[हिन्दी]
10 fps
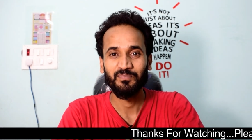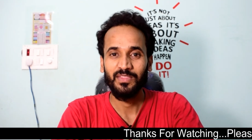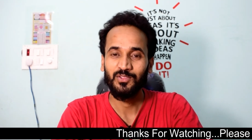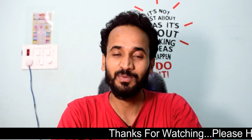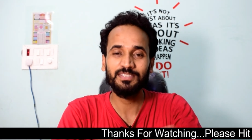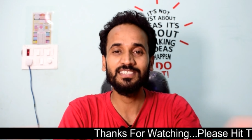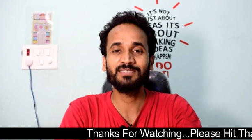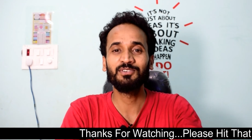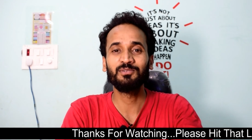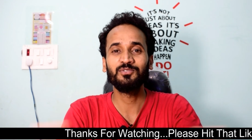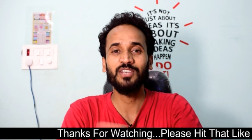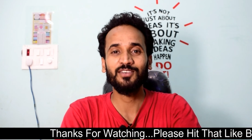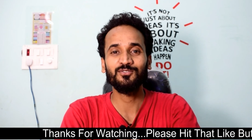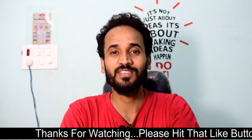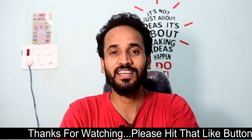तो बस इस वीडियो में
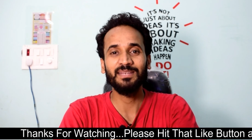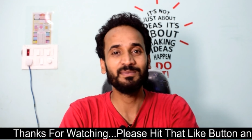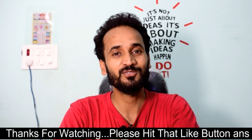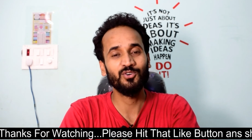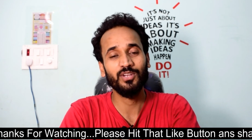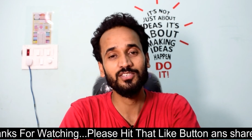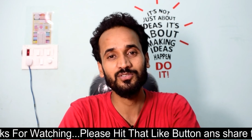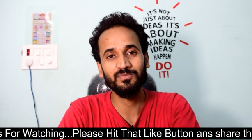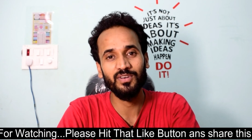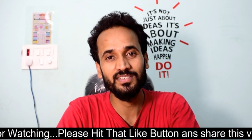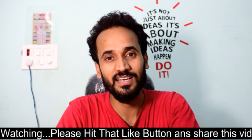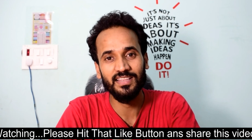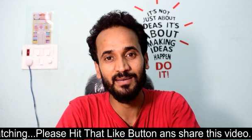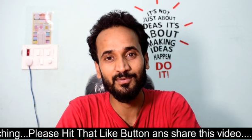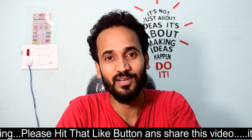ज़्यादा कुछ था नहीं बस कॉन्ग्रेचुलेसन बोलना चाह रहा
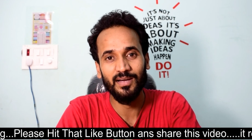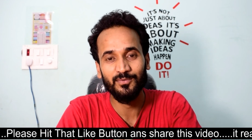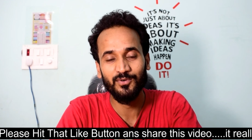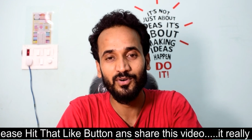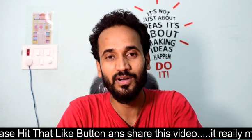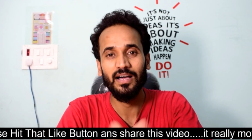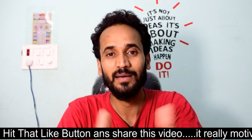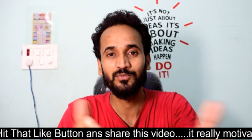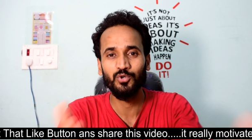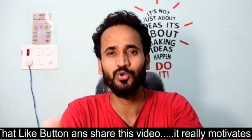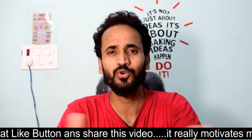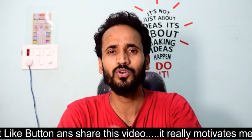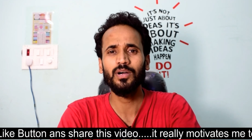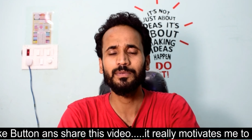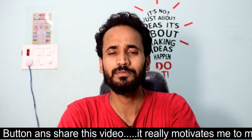था आप, आपको आप दोनों
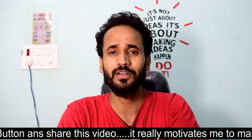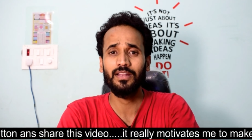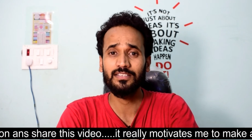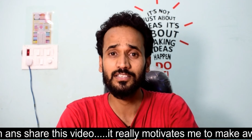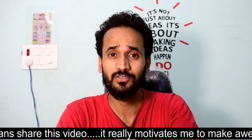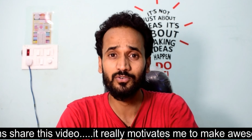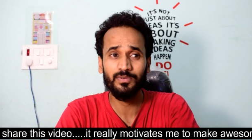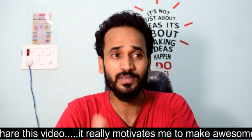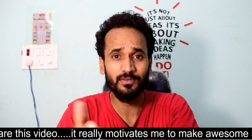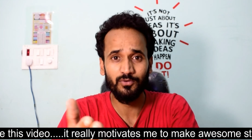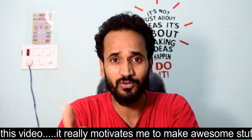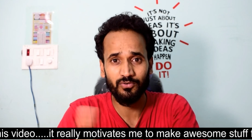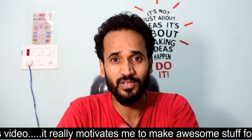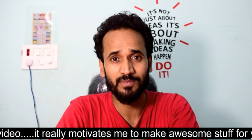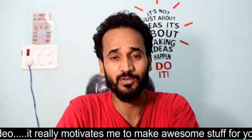को अमित वड़ाना जी को भी क्योंकि
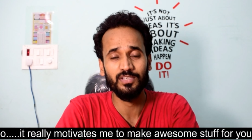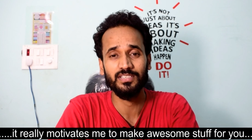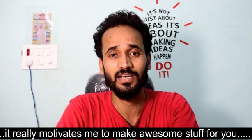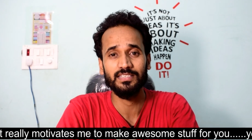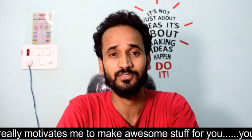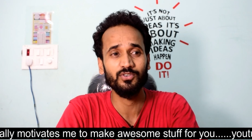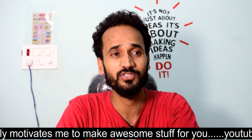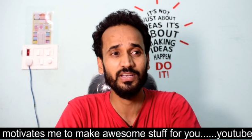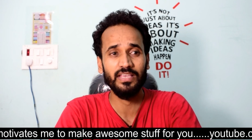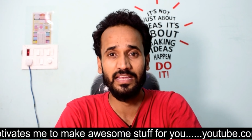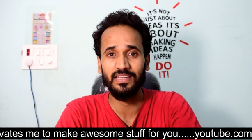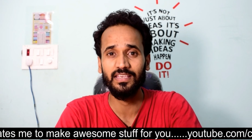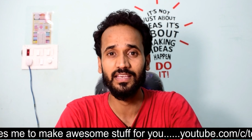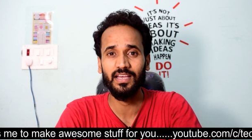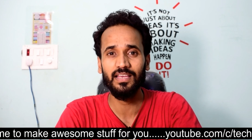उन्होंने बहुत अच्छा स्कोर जो है गेन
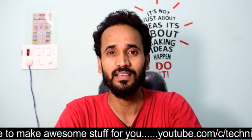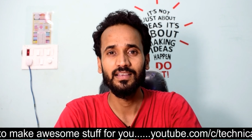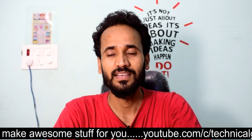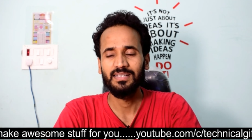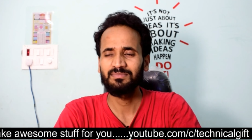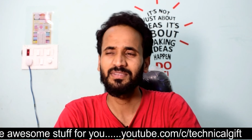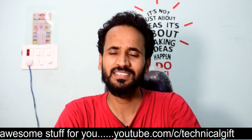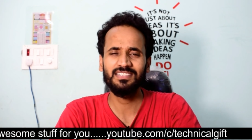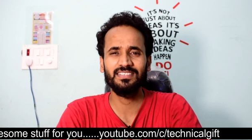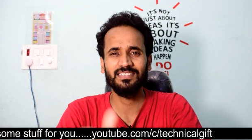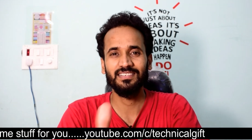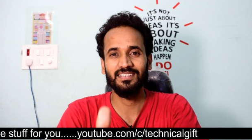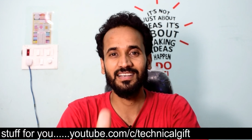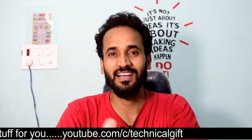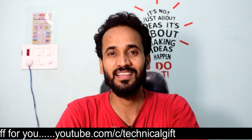किया है बट
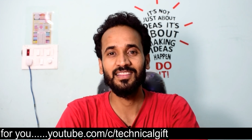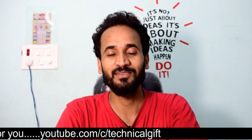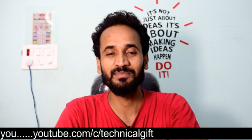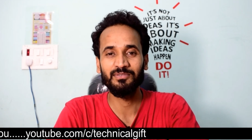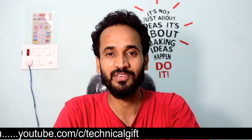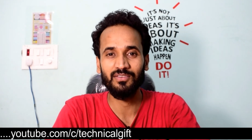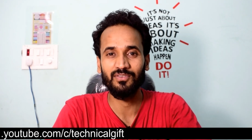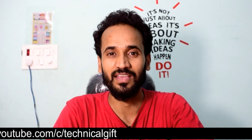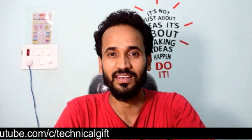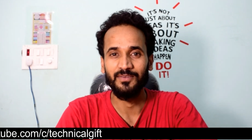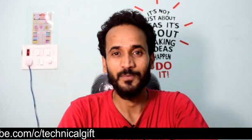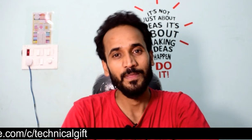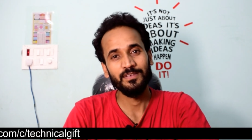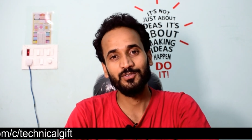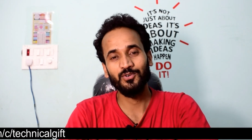आई लव बीवी की वाइन
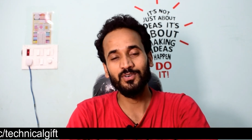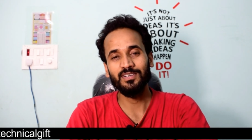सो